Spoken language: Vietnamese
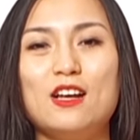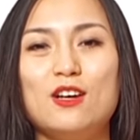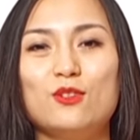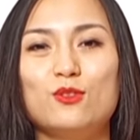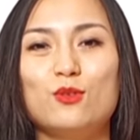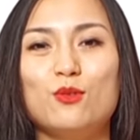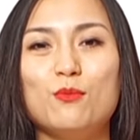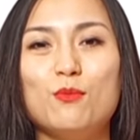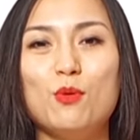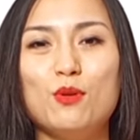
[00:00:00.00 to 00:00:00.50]

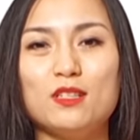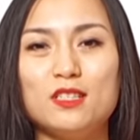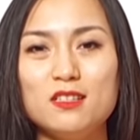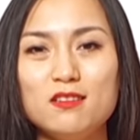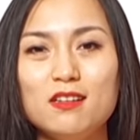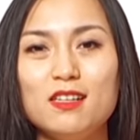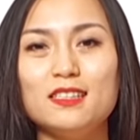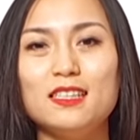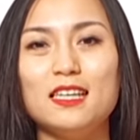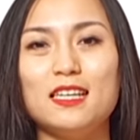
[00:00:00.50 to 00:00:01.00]
rồi buổi
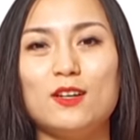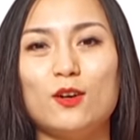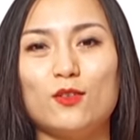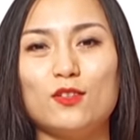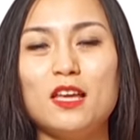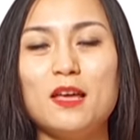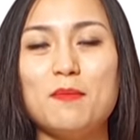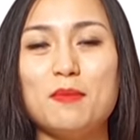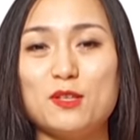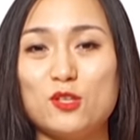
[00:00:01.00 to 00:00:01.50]
trưa thì có
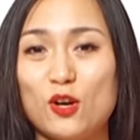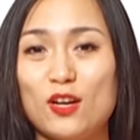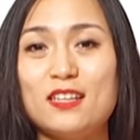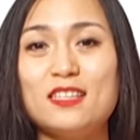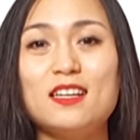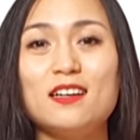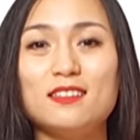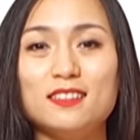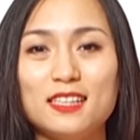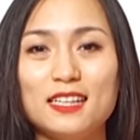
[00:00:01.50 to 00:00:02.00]
thể mình cho ăn
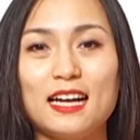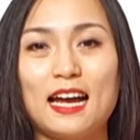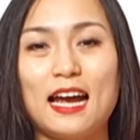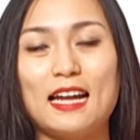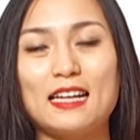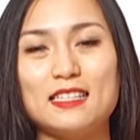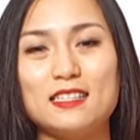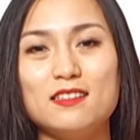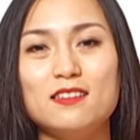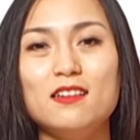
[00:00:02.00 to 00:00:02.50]
trứng chẳng
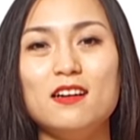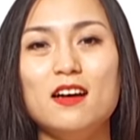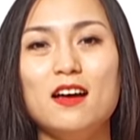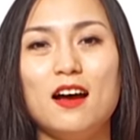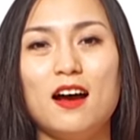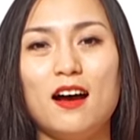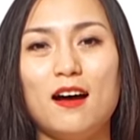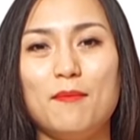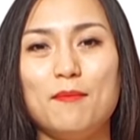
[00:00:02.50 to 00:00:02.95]
hạn chứ à,